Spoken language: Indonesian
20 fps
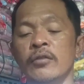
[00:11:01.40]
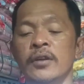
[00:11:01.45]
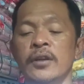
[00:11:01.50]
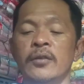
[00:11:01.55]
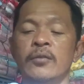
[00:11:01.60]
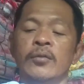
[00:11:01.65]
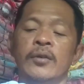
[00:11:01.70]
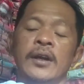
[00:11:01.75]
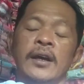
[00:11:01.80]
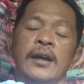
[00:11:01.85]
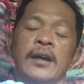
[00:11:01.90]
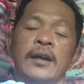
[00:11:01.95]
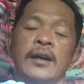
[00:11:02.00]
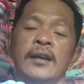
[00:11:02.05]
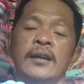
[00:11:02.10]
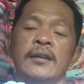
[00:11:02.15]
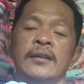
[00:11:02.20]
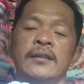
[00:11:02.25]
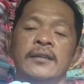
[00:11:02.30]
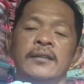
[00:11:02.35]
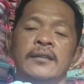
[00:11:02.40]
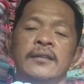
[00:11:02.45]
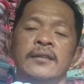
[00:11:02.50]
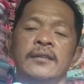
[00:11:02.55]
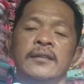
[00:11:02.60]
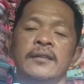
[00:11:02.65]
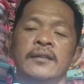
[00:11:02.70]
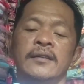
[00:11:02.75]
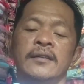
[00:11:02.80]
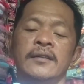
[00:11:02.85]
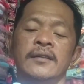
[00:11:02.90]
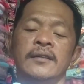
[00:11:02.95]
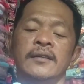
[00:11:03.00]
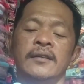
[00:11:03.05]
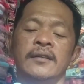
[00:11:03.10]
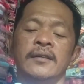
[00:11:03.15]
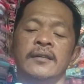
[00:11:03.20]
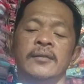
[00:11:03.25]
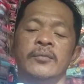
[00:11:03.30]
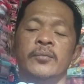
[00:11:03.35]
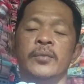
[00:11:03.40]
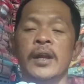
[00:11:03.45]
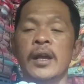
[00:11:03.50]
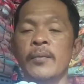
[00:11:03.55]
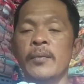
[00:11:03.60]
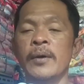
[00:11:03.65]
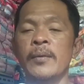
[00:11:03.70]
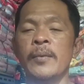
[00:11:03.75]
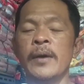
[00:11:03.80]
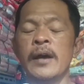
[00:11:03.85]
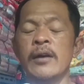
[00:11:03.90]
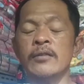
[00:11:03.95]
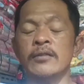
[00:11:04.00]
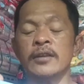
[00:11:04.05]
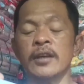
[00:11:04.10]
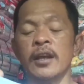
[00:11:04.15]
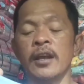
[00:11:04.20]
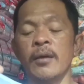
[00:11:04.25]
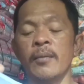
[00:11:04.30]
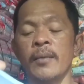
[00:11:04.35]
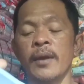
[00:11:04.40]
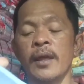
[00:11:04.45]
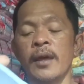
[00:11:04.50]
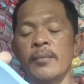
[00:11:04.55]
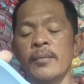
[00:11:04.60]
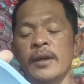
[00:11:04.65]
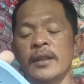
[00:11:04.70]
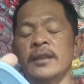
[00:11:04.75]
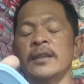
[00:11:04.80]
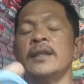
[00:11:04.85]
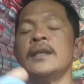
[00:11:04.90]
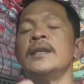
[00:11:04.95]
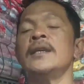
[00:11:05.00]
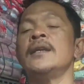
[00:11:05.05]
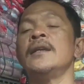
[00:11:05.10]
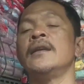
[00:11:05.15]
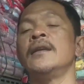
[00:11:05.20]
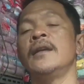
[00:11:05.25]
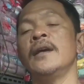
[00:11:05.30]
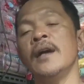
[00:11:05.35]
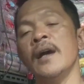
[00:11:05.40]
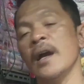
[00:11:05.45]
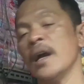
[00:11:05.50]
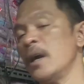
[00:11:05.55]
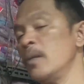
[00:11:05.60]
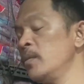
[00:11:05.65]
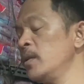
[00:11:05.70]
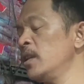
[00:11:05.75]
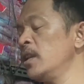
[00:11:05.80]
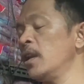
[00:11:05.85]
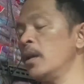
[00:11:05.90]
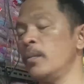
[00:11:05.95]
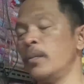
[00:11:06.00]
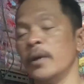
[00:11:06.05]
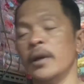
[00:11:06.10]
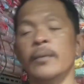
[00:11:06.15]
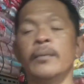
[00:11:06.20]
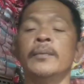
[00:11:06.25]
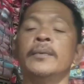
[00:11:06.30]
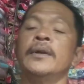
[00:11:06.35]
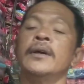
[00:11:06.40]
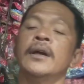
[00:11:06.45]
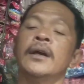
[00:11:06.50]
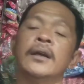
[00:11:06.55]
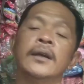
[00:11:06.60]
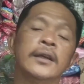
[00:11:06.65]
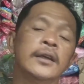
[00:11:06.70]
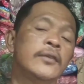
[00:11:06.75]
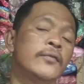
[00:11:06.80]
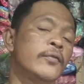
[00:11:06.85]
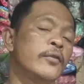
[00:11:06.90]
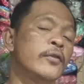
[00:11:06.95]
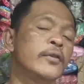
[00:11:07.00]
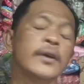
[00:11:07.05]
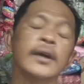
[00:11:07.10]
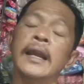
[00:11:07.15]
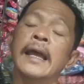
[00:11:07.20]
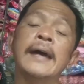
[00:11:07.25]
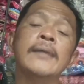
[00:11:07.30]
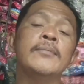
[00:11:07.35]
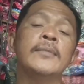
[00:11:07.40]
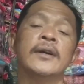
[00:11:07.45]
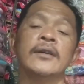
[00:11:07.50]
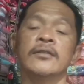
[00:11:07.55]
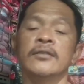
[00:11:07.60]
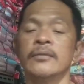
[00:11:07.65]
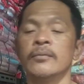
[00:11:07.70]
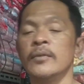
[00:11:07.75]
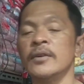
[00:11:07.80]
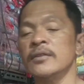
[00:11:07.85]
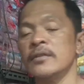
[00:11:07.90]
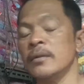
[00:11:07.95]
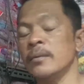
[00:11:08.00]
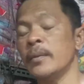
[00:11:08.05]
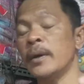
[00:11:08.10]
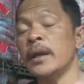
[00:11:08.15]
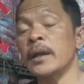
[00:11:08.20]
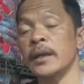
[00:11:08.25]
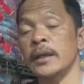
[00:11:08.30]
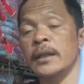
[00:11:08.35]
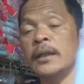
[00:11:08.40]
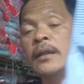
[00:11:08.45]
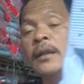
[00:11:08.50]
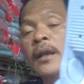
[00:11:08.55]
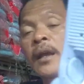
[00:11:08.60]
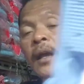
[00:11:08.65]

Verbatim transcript: untuk digunakan berapa bang salam lama tidak kami tidak pernah memberikan info yang lama semua serba real